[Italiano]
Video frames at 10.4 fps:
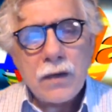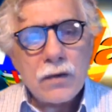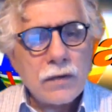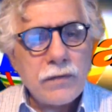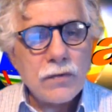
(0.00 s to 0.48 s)

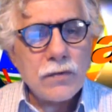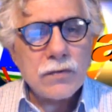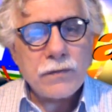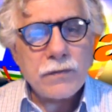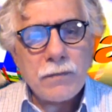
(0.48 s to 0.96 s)

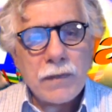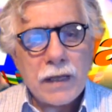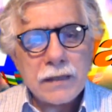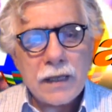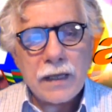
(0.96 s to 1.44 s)
Coronavirus
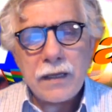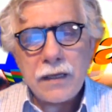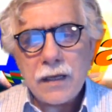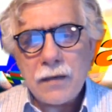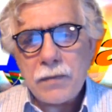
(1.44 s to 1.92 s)
fiammata
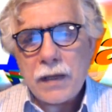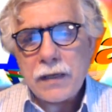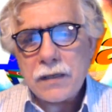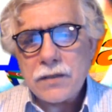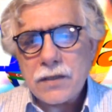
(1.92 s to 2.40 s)
in Campania.